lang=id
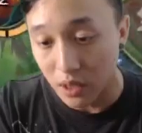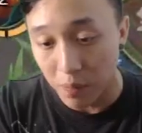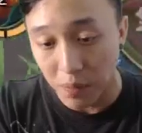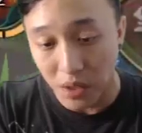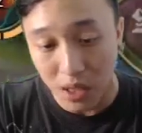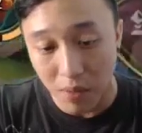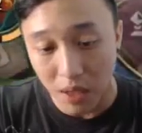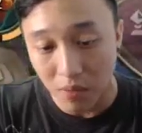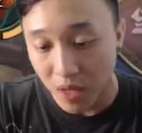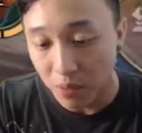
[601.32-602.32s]
Tetap kita
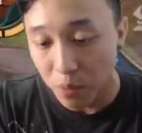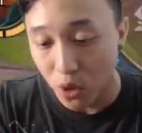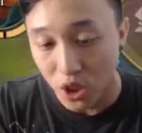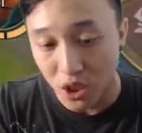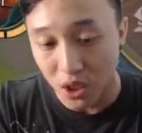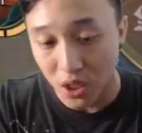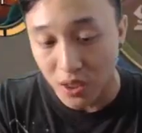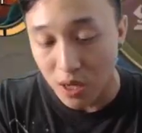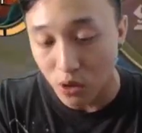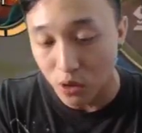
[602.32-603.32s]
main band yang
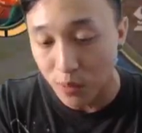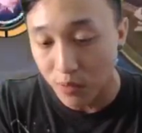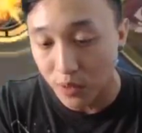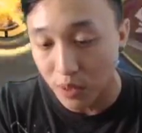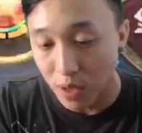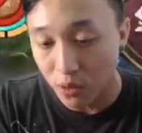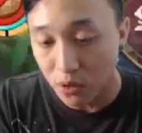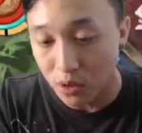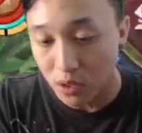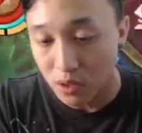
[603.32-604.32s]
kita harus benar-benar
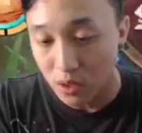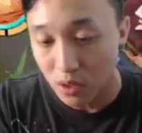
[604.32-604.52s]
bagus guys.